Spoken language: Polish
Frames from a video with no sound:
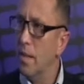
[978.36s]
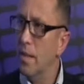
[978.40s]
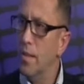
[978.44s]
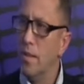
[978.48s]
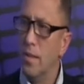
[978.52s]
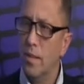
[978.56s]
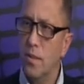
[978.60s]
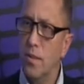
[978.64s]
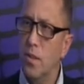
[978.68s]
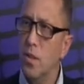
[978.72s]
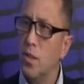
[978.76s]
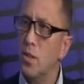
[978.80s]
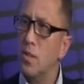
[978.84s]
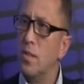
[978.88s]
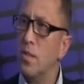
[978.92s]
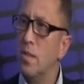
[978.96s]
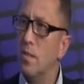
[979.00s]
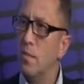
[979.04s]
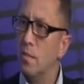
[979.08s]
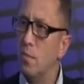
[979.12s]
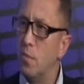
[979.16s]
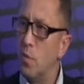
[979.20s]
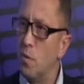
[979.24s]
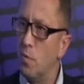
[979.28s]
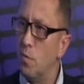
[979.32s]
niż
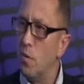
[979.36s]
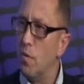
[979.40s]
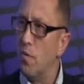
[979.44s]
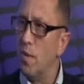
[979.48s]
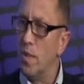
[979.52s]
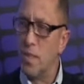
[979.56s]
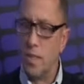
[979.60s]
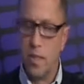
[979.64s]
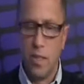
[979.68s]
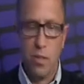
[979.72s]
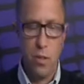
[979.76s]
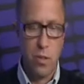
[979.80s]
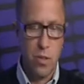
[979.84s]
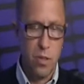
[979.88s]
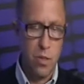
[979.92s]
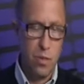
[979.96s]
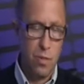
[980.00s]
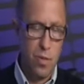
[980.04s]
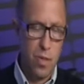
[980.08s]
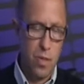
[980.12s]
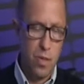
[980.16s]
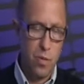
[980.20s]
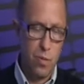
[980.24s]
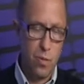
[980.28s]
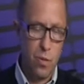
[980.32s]
próbować
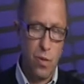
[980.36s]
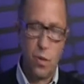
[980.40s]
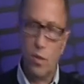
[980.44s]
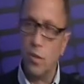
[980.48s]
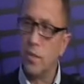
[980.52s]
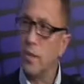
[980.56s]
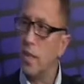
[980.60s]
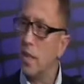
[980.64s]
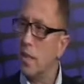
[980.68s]
negocjować swój kontrakt